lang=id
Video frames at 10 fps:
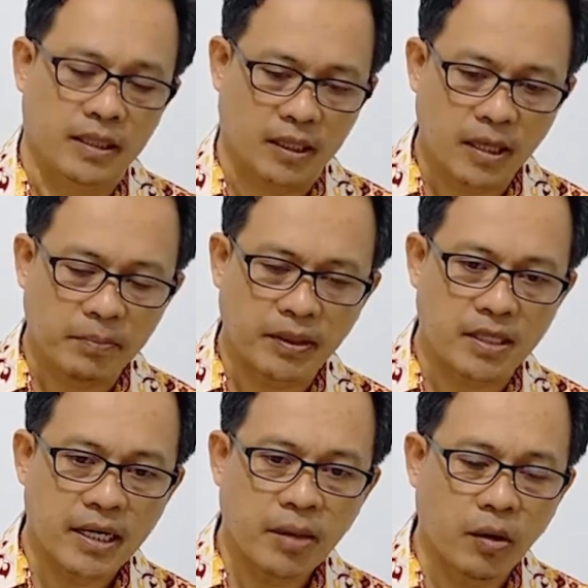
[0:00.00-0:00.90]
Kita
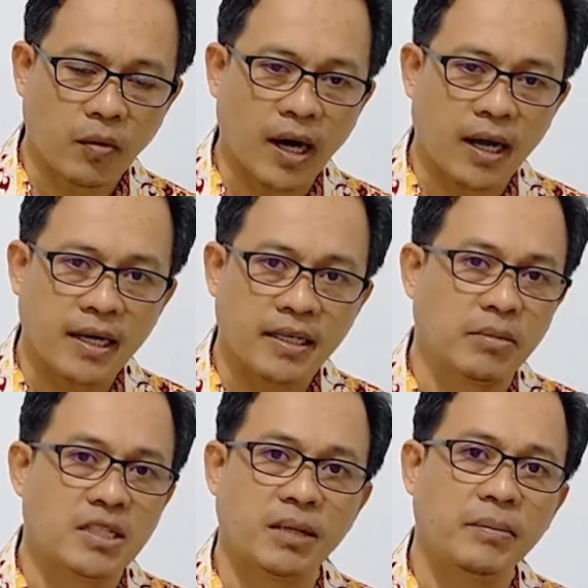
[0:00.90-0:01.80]
percaya bahwa Allah yang
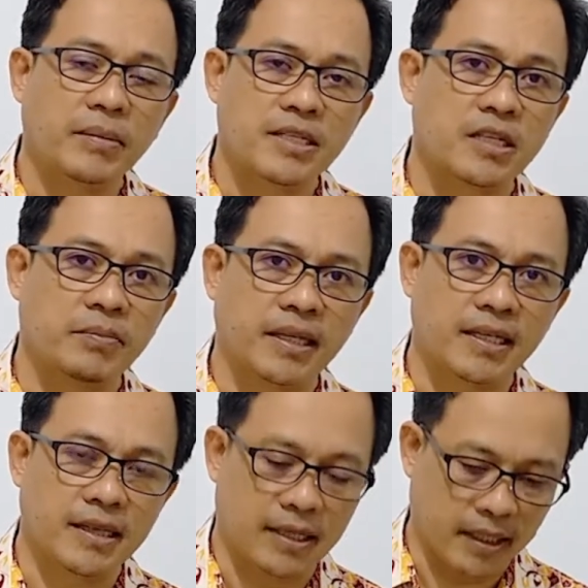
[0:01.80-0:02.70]
menjamin masa depan
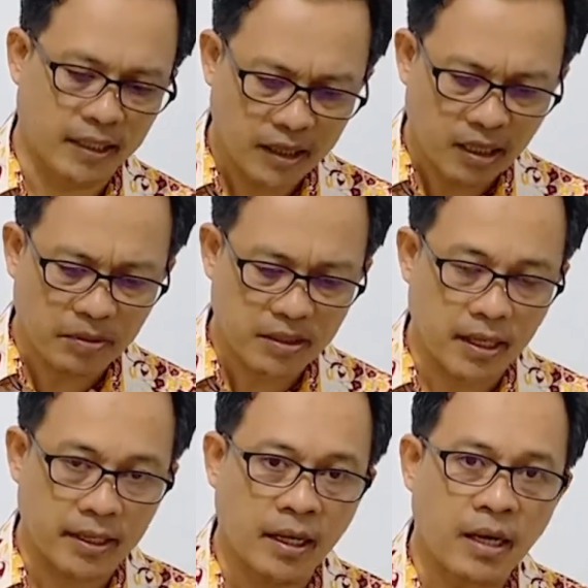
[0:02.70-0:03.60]
kita dan kita
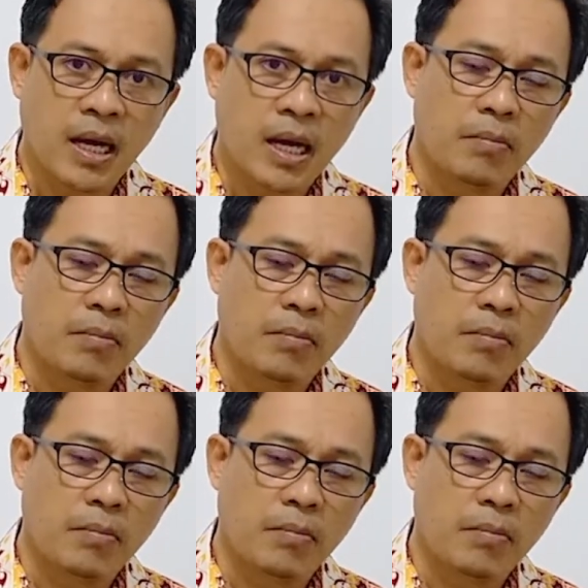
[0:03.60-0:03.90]
percaya